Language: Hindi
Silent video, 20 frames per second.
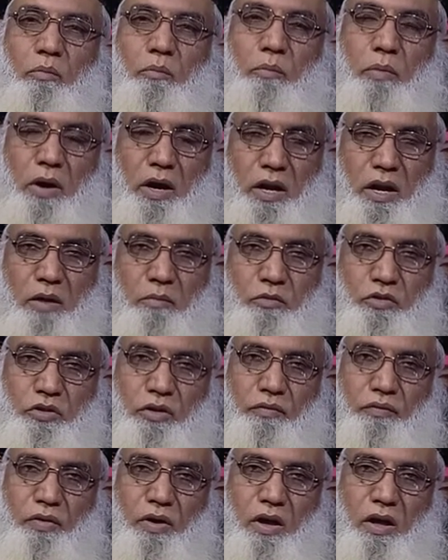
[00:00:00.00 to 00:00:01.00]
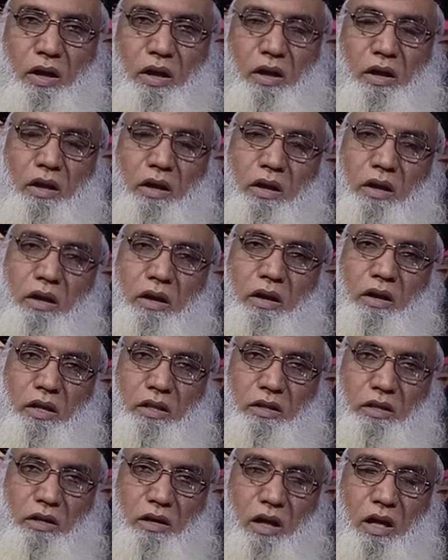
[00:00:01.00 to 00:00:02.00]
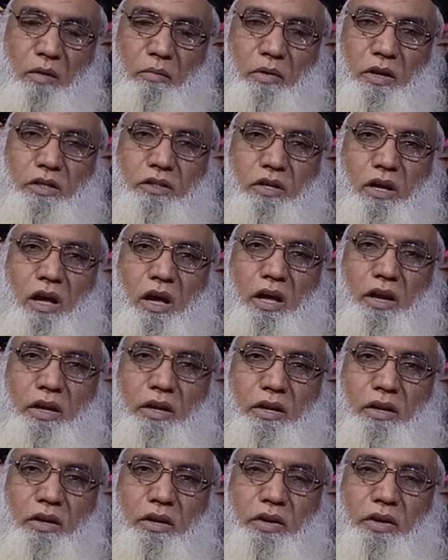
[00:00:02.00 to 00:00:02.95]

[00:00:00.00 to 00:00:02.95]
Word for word: पारा मुसफ़ा गंदक आमला सार